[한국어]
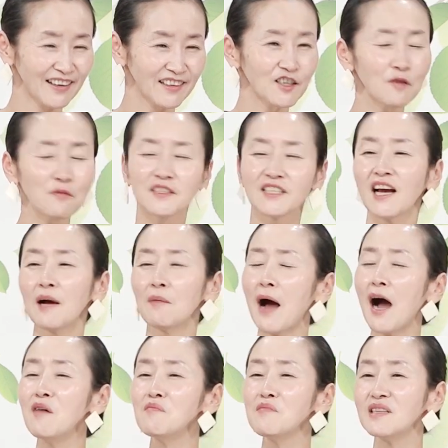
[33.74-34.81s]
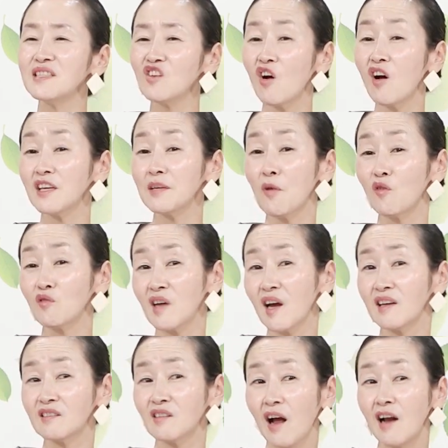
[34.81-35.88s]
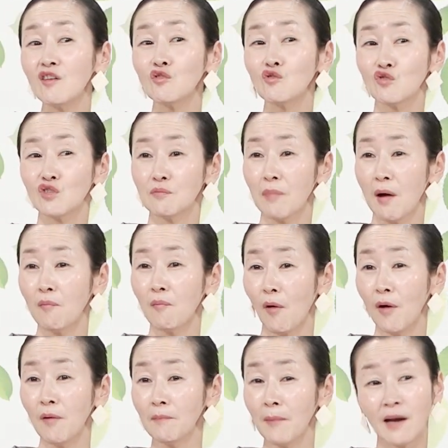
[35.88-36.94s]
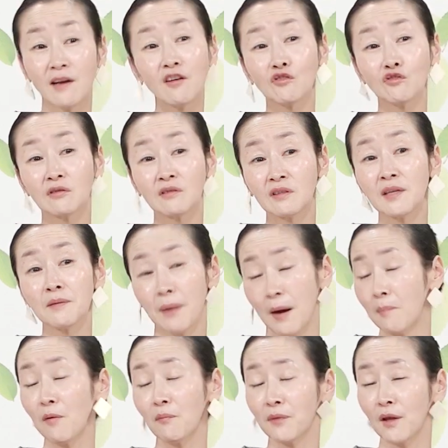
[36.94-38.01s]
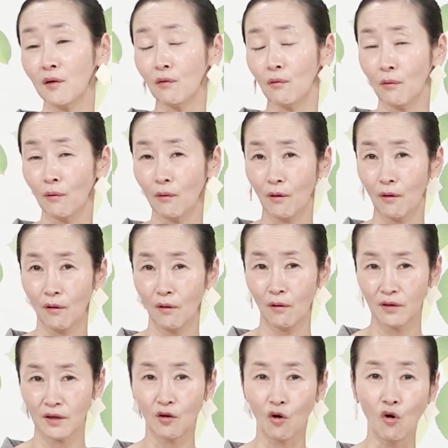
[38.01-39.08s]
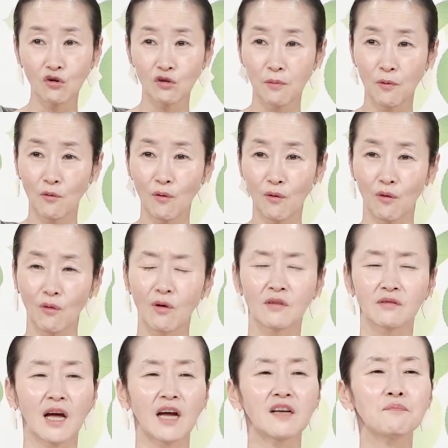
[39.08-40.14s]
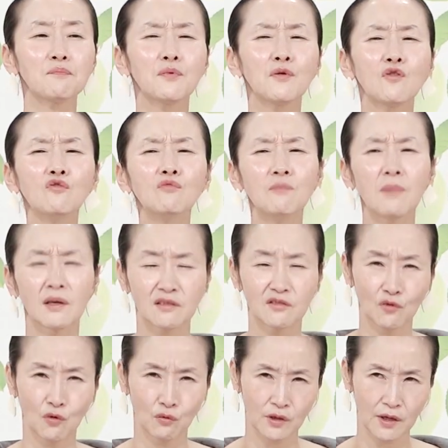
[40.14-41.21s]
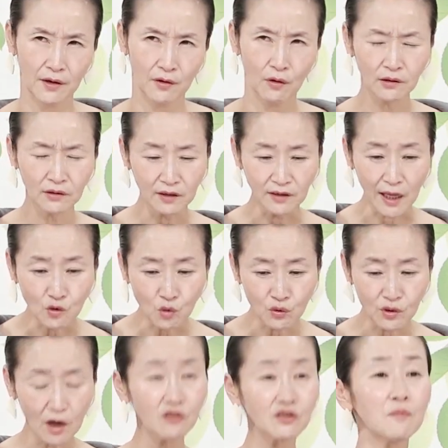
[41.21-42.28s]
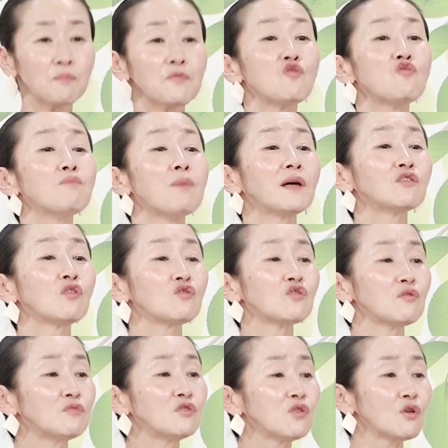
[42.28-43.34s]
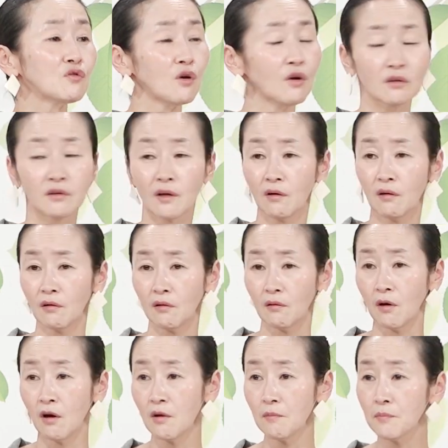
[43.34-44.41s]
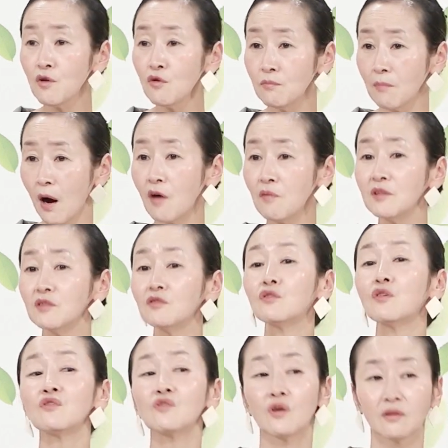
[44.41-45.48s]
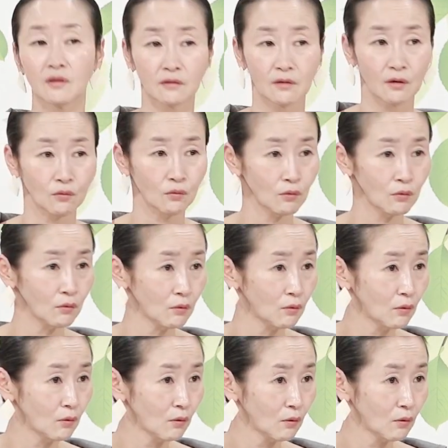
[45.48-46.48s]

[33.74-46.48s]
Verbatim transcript: 그러면 제가 마음을 인정하기 명상에서 알려주신 방법, 알려드린 방법대로 거울을 보고 나는 미움받은 여자예요 할 때 내 존재가 그냥 미움받은 것처럼 느껴져야 돼요. 미운 마음이 느껴져야 된다고.